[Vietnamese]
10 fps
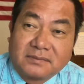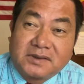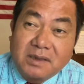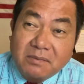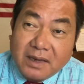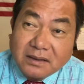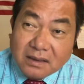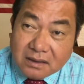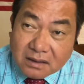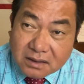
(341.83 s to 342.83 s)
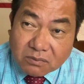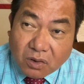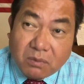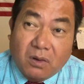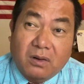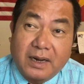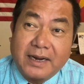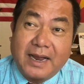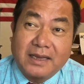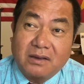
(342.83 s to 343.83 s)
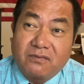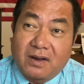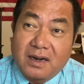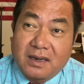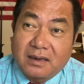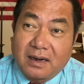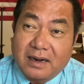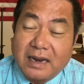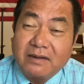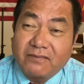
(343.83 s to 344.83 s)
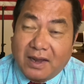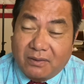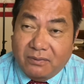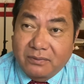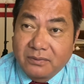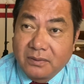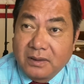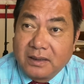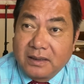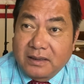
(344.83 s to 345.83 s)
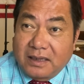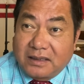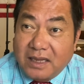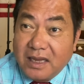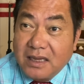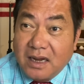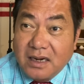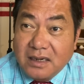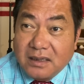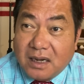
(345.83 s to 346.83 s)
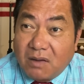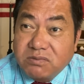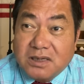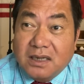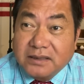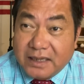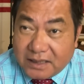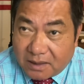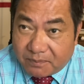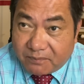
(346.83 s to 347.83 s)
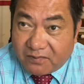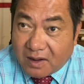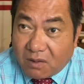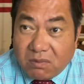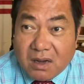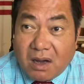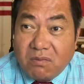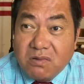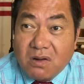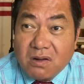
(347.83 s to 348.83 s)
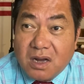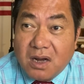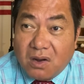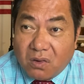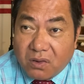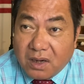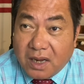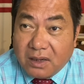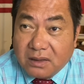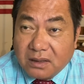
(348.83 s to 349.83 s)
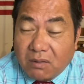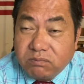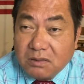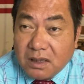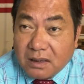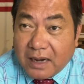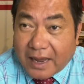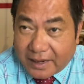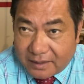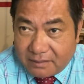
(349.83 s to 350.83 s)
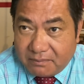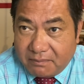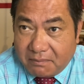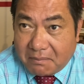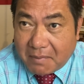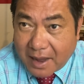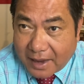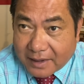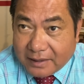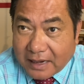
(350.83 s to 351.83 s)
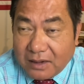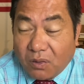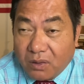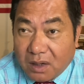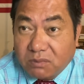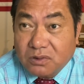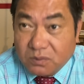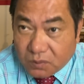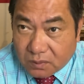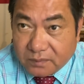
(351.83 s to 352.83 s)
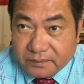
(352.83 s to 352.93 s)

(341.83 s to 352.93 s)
chiếm lấy từ ở trong nội bộ lấy ra chứ không phải là là đánh vào thì thế giới không trở tay kịp và cũng không có cơ hội để thống nhất lại mà đánh hội đồng Trung Quốc